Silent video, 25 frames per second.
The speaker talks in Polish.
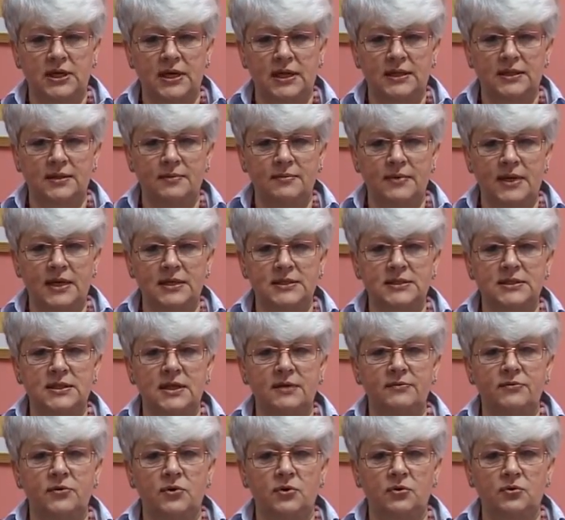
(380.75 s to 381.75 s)
Rady
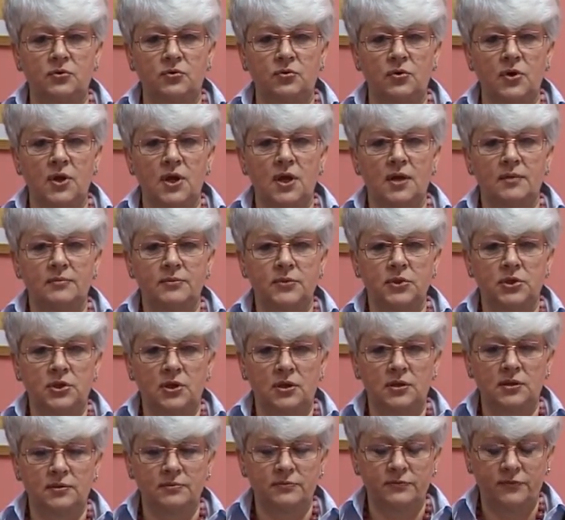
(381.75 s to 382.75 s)
Miasta w roku
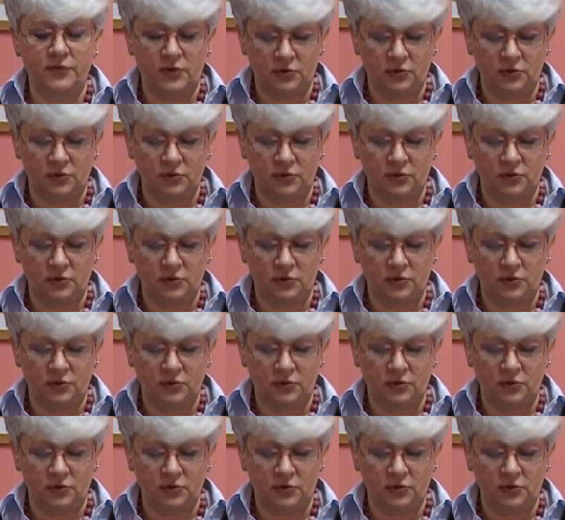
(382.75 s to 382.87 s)
minionym,